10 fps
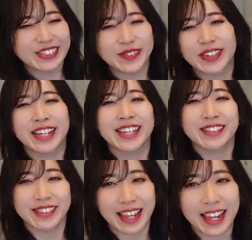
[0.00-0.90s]
ズボラな
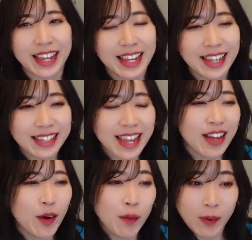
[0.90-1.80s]
ので
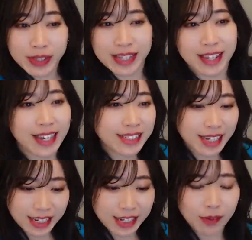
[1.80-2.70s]
で思ってた矢
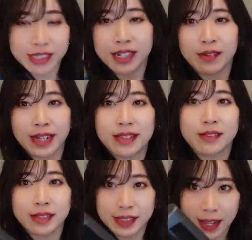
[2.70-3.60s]
先こちらを
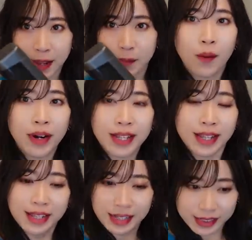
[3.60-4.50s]
ゲットしてこれ
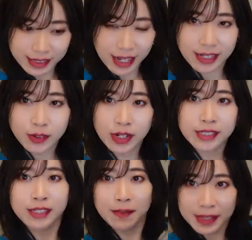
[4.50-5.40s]
でですねそれ
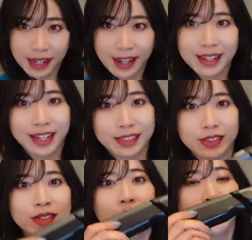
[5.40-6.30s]
全て解
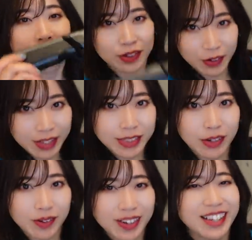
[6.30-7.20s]
決するんです
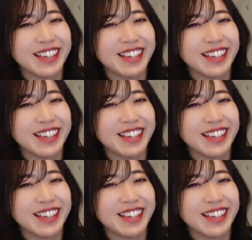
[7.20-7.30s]
よ